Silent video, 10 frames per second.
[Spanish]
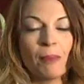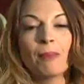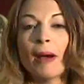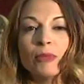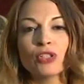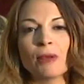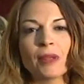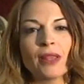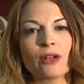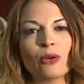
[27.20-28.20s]
Vamos a
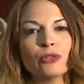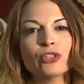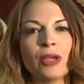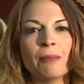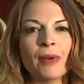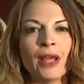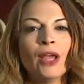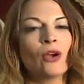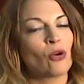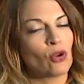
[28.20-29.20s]
empezar como siempre
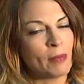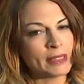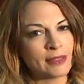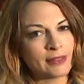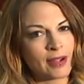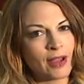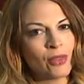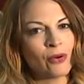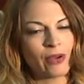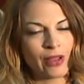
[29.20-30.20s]
con lo más
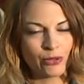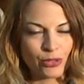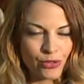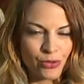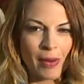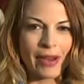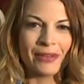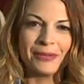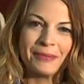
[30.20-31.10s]
destacado en nuestro sumario.